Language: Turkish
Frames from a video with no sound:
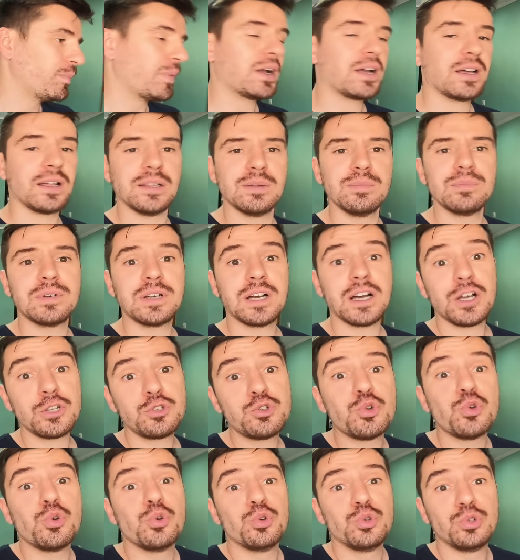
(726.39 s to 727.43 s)
Bakalım
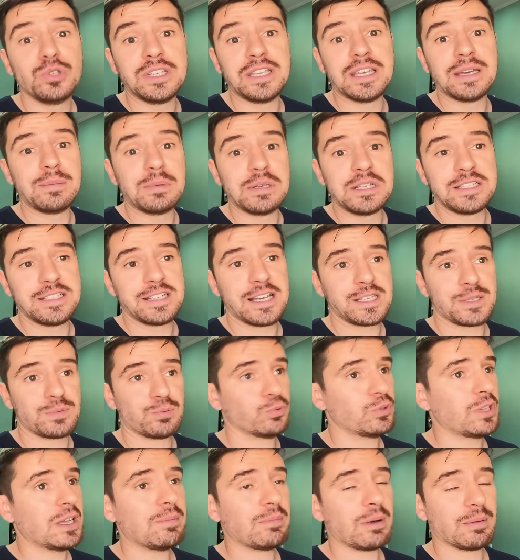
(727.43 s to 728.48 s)
kaç öğün yiyebileceğiz
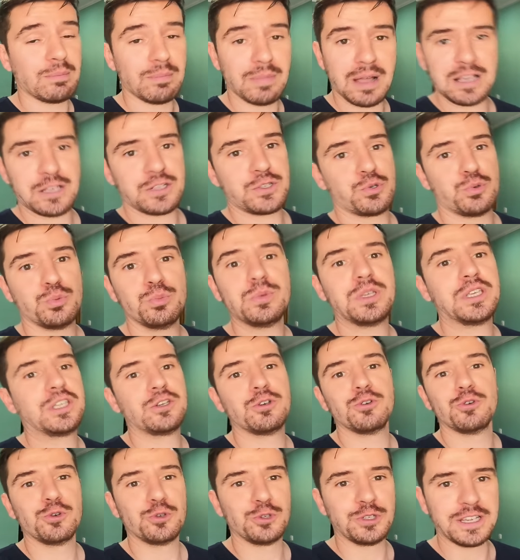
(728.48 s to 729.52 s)
bunu ama maksimum
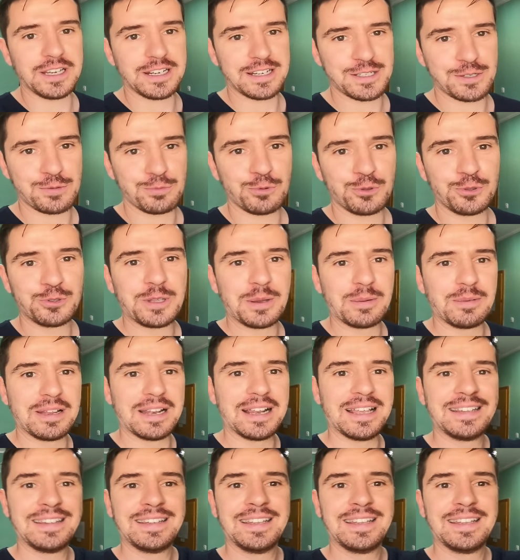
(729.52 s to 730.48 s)
2 öğün yeriz muhtemelen.